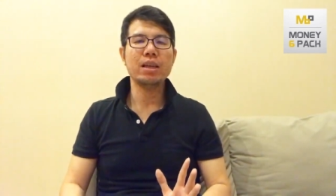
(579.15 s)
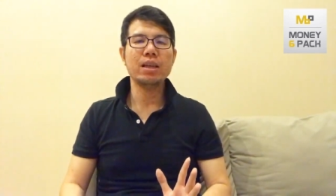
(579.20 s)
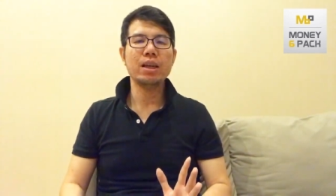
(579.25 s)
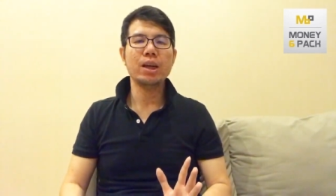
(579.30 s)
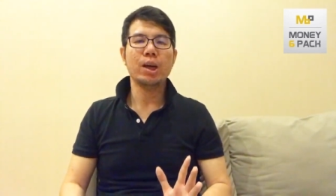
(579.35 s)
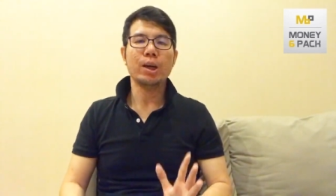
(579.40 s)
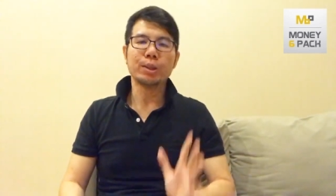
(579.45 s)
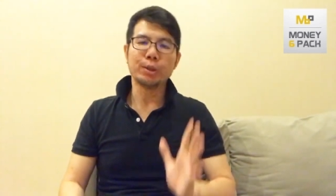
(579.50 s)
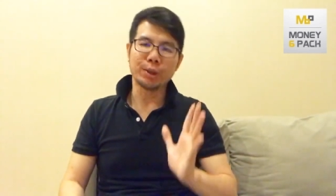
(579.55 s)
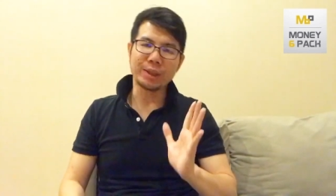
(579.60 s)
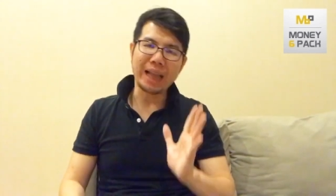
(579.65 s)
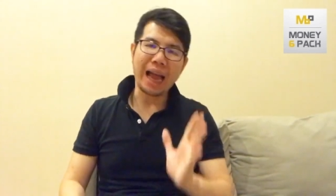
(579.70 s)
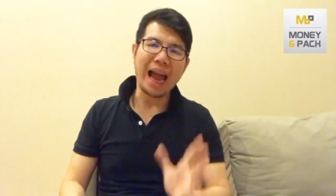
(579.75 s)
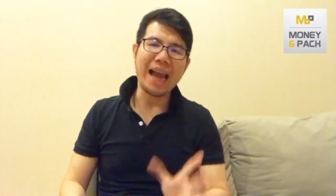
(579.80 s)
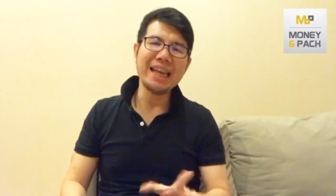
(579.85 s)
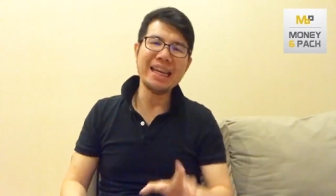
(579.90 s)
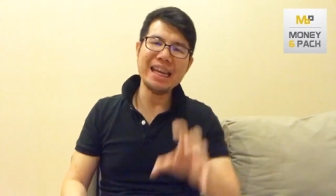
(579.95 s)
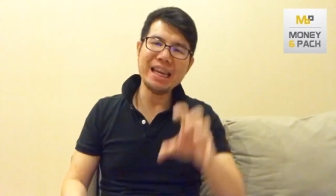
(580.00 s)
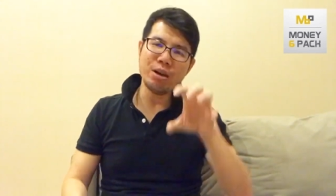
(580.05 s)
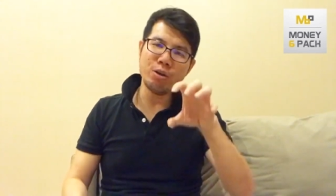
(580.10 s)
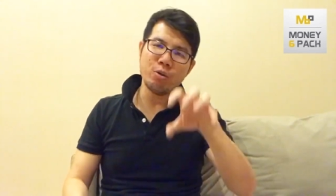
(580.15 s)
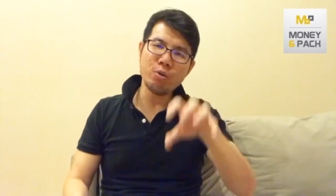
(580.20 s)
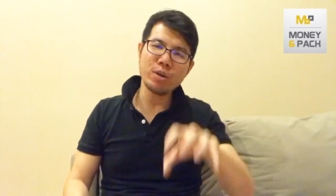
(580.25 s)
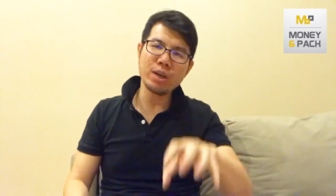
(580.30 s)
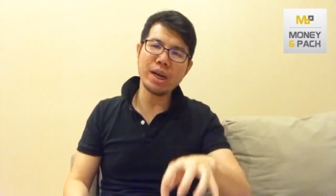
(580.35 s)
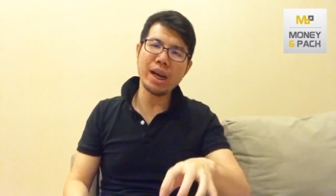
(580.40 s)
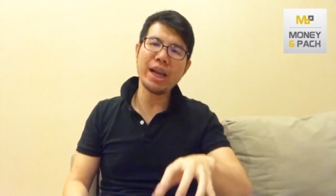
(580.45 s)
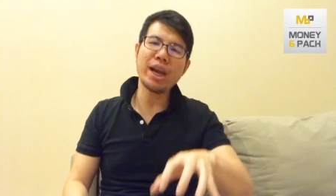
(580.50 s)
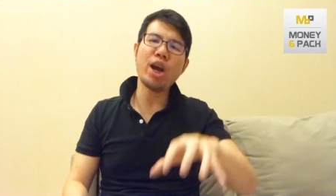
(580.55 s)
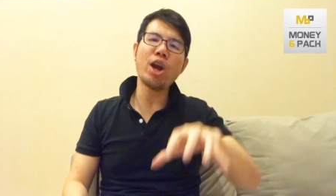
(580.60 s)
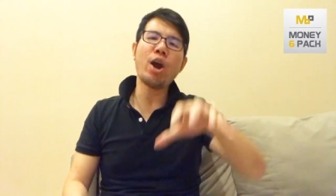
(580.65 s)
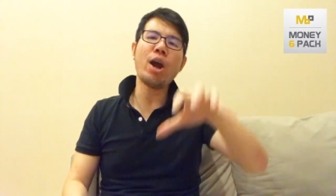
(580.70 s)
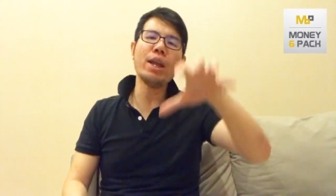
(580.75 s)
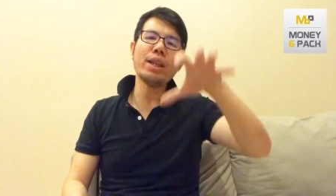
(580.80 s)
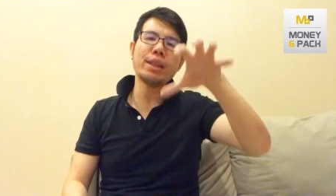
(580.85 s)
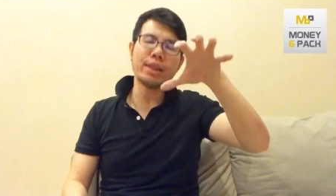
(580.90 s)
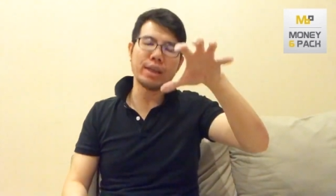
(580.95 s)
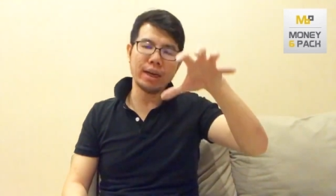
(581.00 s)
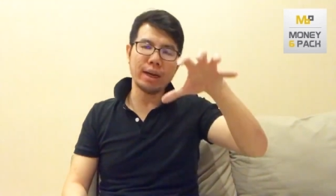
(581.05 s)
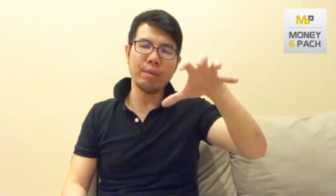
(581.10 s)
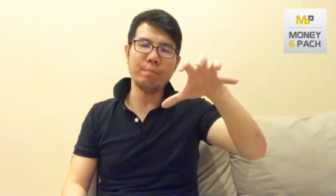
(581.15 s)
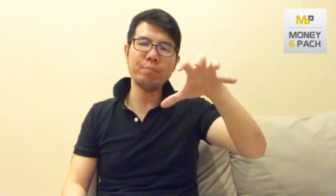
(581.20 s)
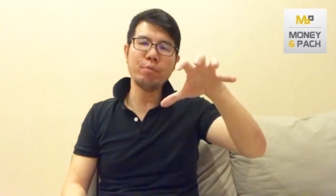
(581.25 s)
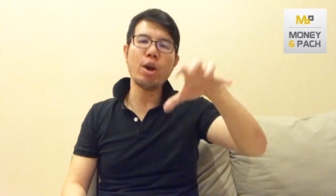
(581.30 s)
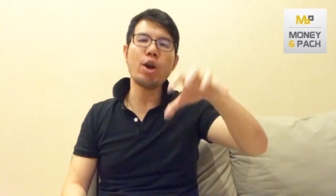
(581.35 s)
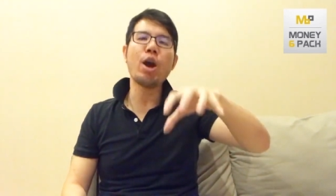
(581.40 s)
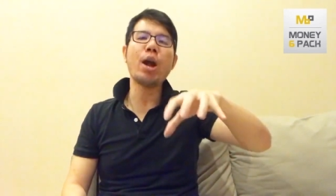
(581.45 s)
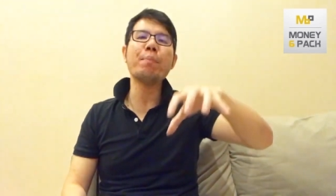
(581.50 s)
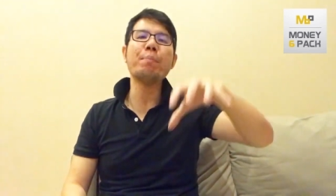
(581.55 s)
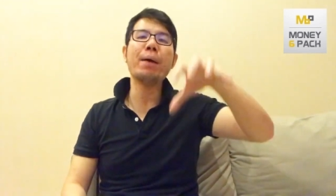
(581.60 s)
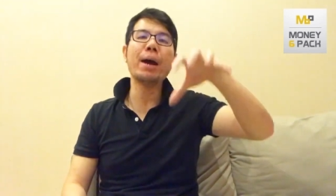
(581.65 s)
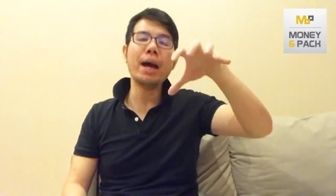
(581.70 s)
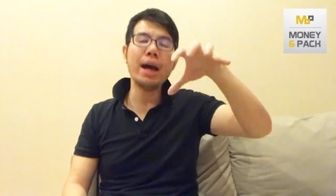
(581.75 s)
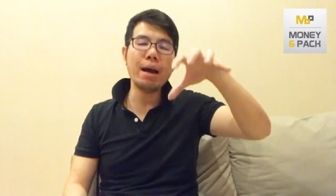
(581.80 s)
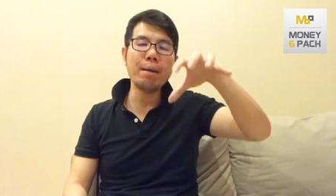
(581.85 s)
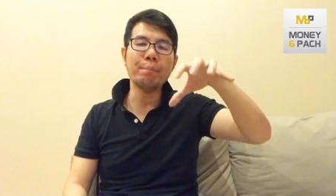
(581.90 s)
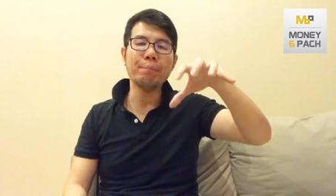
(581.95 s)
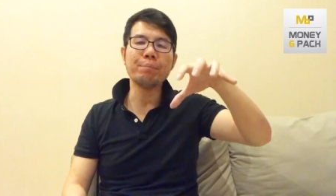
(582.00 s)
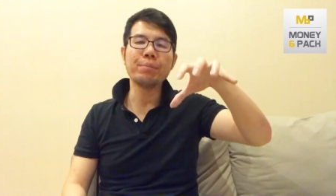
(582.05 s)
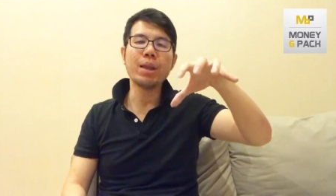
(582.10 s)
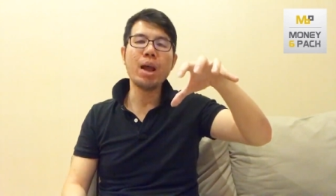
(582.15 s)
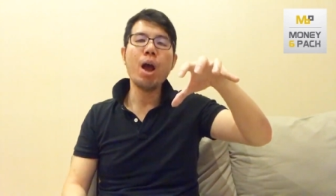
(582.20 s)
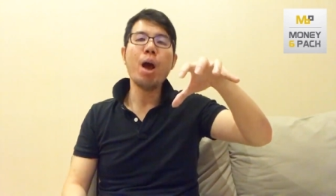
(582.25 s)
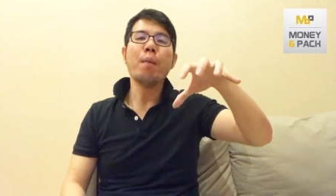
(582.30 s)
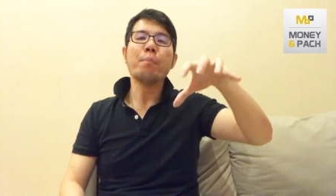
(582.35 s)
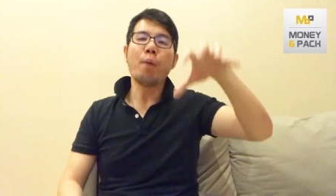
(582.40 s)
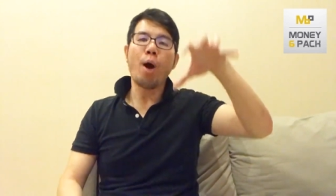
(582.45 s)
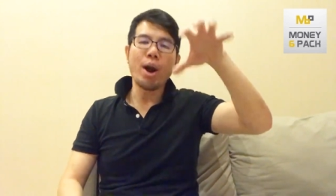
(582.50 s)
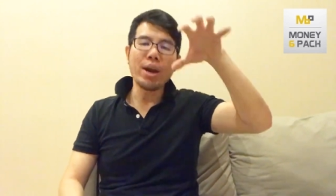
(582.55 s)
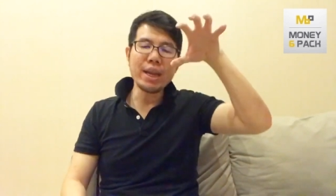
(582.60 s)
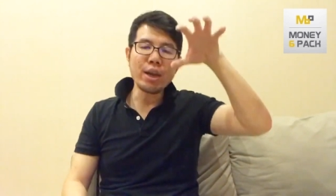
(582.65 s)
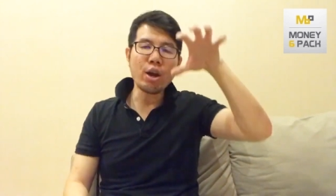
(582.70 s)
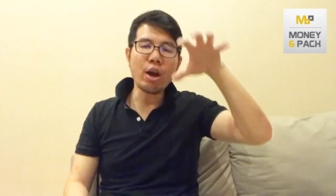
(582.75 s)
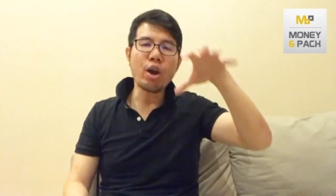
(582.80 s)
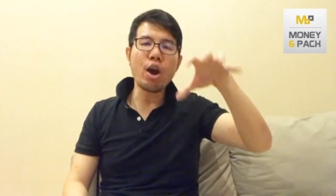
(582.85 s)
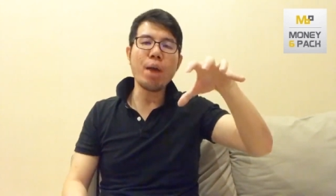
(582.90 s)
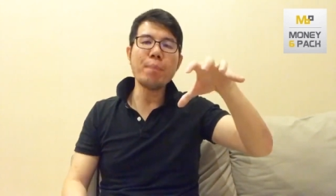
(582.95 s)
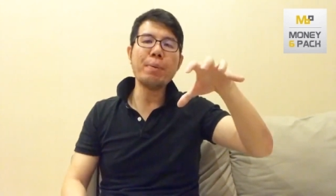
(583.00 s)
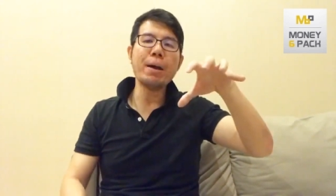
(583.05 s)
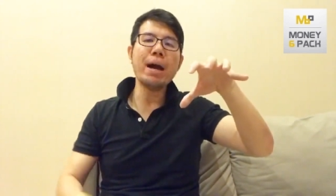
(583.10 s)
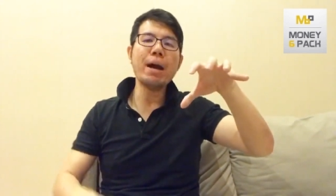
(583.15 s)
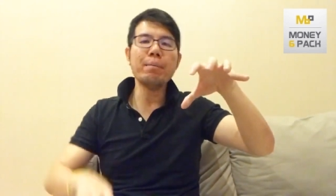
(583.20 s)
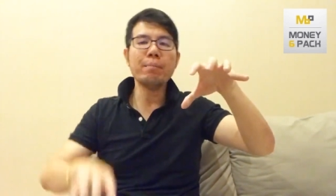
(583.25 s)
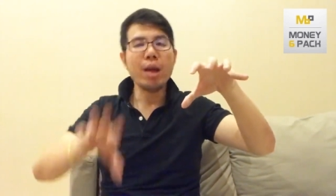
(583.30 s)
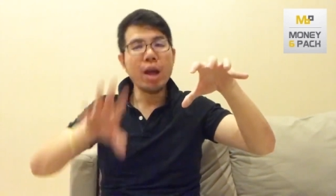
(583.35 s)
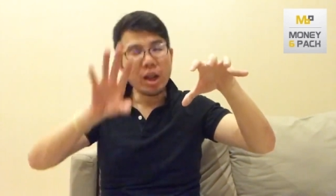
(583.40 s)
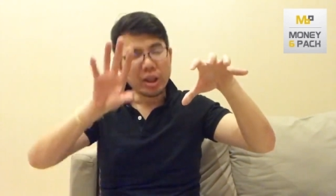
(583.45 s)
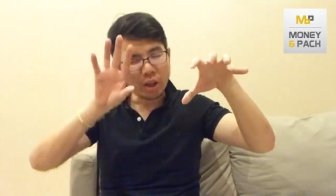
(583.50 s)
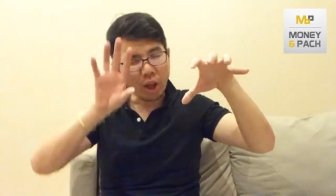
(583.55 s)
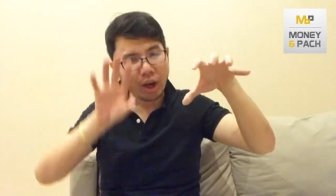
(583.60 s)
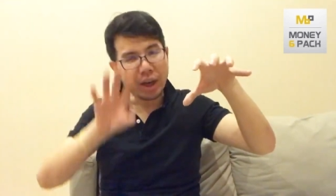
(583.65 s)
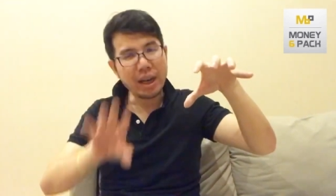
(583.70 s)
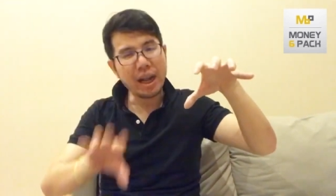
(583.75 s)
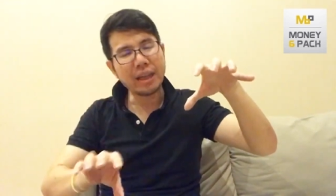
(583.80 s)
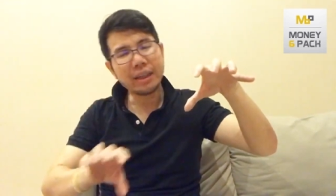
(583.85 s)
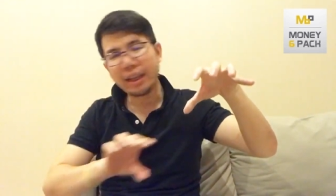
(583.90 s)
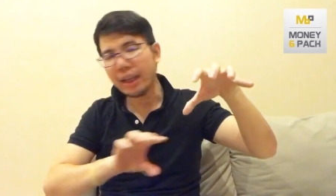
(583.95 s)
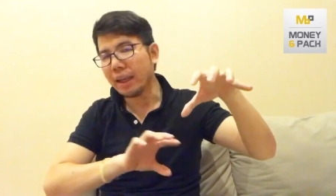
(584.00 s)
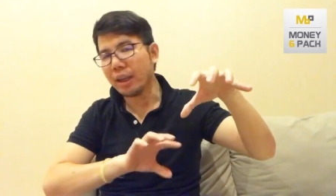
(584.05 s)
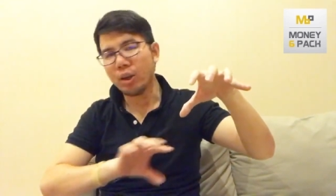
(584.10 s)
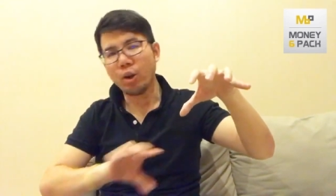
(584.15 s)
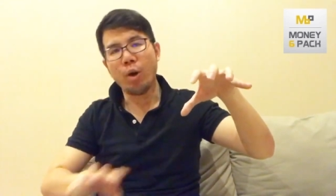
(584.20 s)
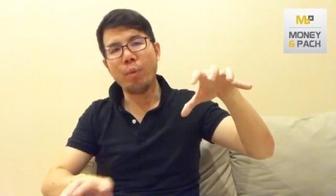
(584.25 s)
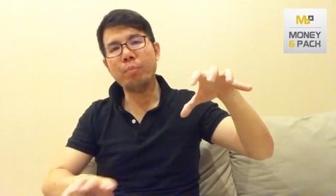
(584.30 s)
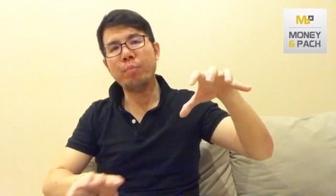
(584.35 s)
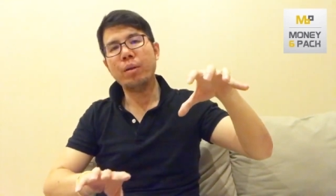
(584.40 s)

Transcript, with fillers: สุดท้ายหนี้ของคุณเลยค่อยๆเสริมค่อยๆเพิ่มพอนี้ค่อยๆเพิ่มต่อเดือนติดลบ